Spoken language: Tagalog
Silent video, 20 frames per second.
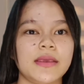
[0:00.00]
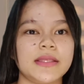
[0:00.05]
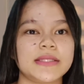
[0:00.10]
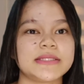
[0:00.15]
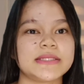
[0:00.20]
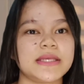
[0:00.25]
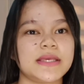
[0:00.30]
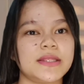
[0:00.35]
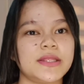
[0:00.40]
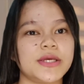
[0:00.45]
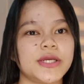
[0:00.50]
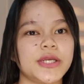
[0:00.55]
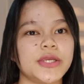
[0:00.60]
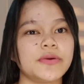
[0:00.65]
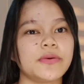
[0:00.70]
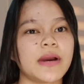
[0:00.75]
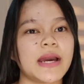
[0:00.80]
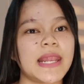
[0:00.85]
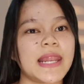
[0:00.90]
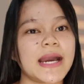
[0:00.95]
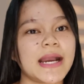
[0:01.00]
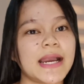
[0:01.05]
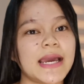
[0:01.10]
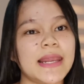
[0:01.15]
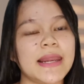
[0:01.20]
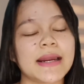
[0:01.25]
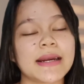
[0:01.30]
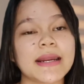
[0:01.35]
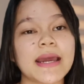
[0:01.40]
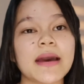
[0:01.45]
It's either yung
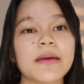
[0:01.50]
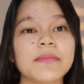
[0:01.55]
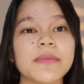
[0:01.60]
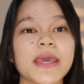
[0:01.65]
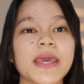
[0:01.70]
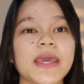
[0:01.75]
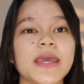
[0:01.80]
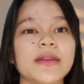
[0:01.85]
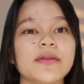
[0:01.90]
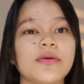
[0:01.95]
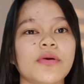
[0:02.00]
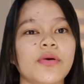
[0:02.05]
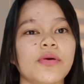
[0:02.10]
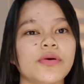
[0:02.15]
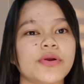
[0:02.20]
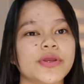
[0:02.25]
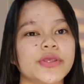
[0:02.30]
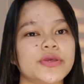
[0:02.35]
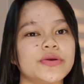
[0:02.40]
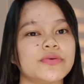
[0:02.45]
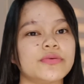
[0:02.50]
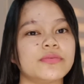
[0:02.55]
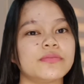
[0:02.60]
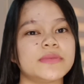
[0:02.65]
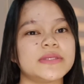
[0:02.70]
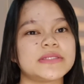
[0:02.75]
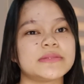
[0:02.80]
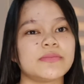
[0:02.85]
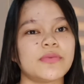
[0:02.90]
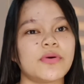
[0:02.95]
alaga lang namin or yung
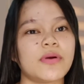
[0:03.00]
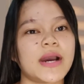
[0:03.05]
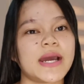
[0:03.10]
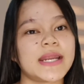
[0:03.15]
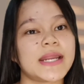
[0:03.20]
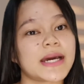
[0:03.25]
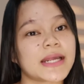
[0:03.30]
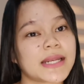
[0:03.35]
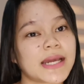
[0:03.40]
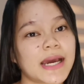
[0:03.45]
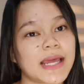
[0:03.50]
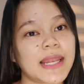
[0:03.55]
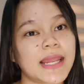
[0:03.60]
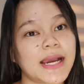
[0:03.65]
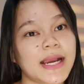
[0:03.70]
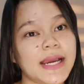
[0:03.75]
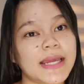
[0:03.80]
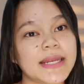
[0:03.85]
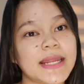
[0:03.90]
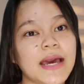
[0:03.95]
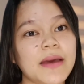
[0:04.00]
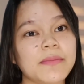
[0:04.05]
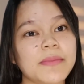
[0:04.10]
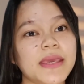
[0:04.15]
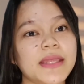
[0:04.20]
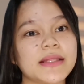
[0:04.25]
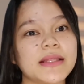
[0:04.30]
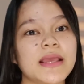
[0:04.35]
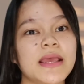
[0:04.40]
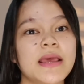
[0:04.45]
mismong anak ng alaga
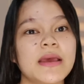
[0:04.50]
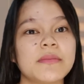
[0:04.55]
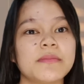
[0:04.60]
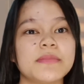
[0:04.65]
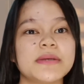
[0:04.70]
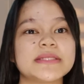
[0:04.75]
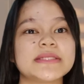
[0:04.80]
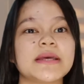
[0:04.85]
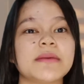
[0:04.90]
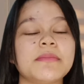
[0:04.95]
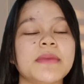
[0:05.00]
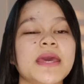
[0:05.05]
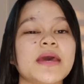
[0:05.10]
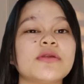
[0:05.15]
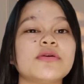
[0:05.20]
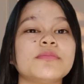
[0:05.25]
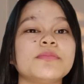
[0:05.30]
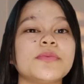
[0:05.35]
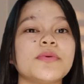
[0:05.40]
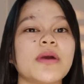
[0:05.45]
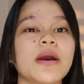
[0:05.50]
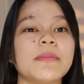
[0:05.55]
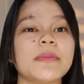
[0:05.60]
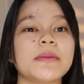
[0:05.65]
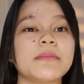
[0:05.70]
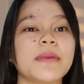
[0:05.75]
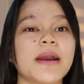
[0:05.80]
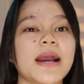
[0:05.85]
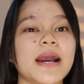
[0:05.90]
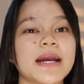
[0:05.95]
namin. Basta meron po
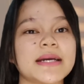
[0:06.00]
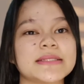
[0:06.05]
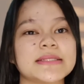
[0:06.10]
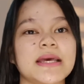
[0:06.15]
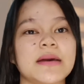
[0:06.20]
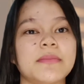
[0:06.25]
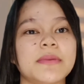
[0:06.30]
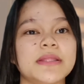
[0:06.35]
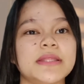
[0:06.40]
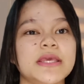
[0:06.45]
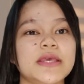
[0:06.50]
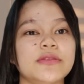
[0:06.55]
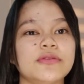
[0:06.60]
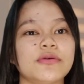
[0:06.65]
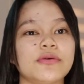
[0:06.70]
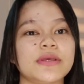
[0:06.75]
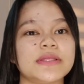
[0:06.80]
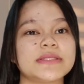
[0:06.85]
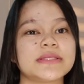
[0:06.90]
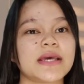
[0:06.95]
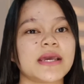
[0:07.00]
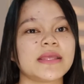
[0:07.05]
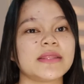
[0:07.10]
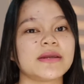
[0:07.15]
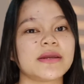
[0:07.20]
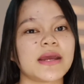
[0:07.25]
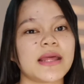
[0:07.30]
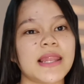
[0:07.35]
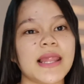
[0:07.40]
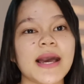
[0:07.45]
kaming makakasama dito, it's
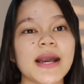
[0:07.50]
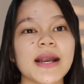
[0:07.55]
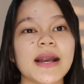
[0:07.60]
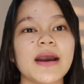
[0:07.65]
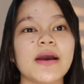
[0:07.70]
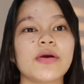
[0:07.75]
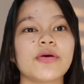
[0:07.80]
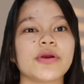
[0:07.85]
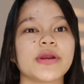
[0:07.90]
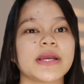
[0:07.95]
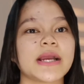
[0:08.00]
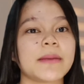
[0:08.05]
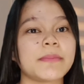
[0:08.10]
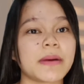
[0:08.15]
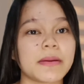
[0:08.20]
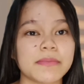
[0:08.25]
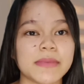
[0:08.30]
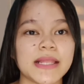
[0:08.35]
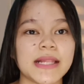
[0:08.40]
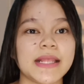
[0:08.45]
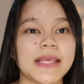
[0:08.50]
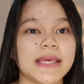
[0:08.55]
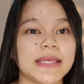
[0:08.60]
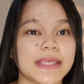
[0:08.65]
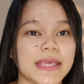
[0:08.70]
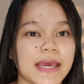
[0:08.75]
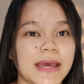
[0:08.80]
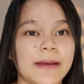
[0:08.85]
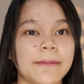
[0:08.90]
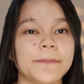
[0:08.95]
either alaga or kapamilya
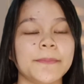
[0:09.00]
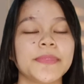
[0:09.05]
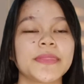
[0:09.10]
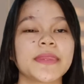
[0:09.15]
niya.